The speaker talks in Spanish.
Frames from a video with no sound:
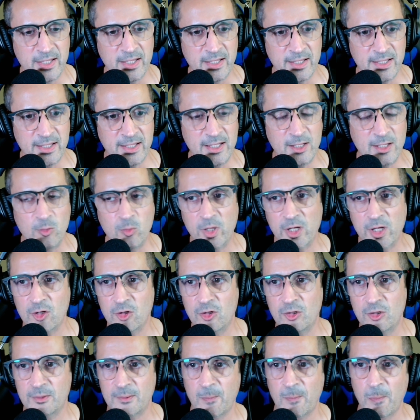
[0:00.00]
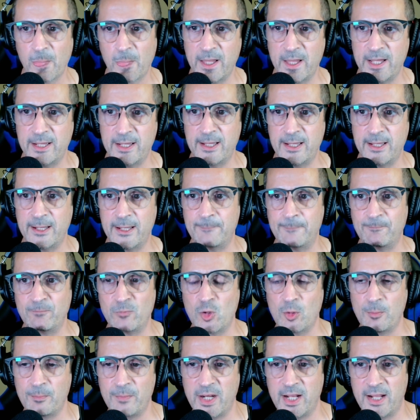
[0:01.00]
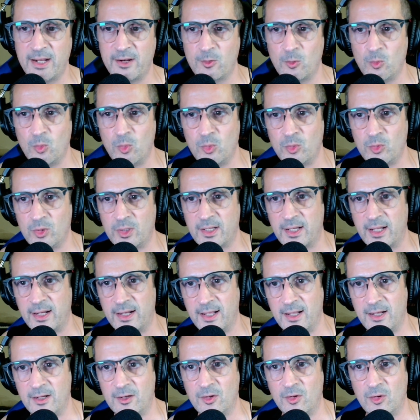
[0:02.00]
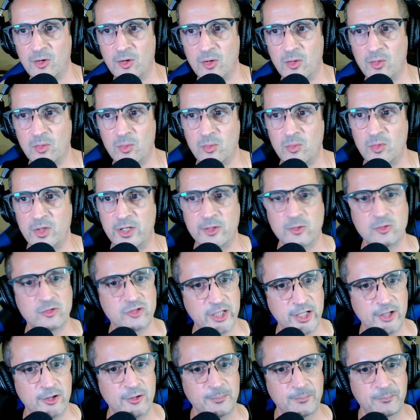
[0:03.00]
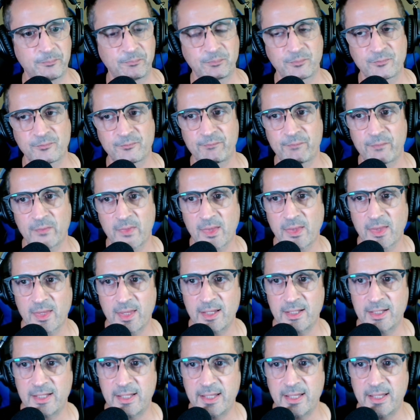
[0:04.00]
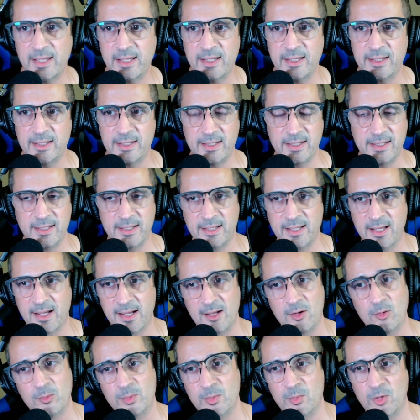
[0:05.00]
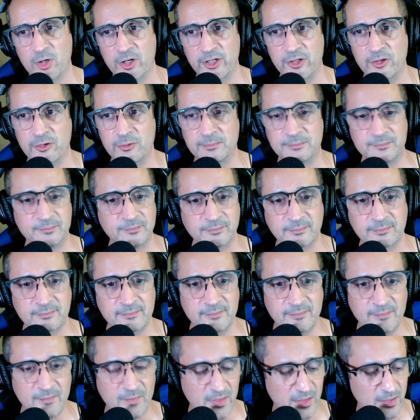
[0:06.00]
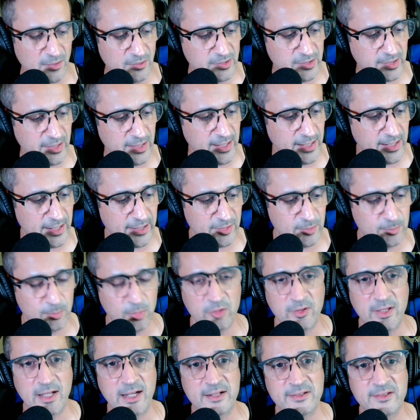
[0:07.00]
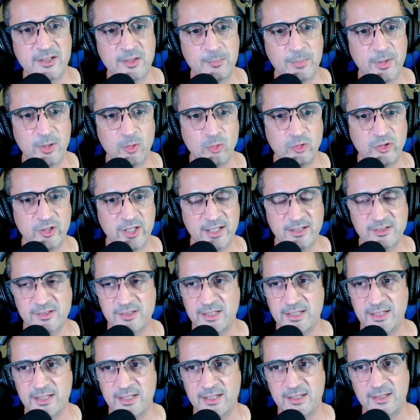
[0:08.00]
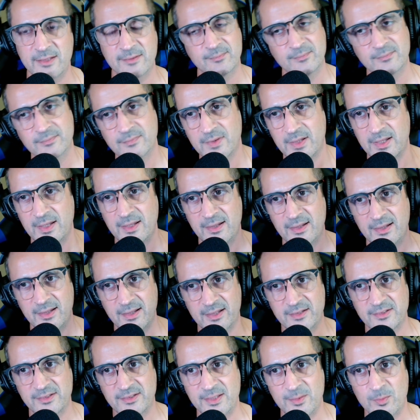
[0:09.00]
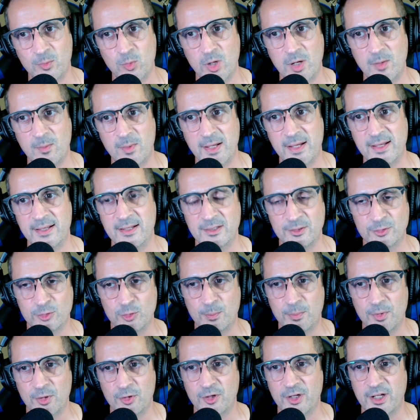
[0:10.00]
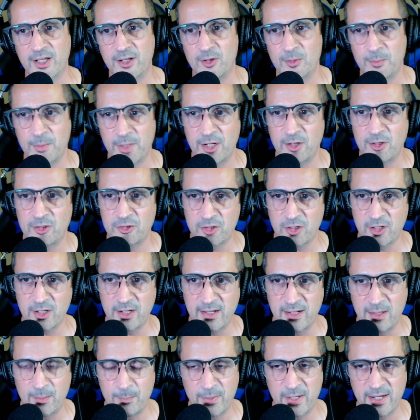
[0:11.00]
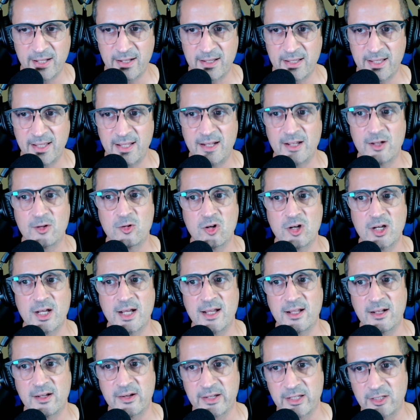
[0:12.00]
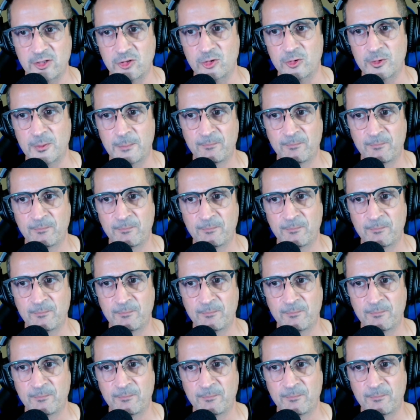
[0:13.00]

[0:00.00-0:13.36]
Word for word: y luego eh, nombrar un canal o un Linuxero que eh, haga lo mismo que yo. O sea, responda a las 10 preguntas y así vuelva él, supongo que a nombrar otro canal para que le coja el reto.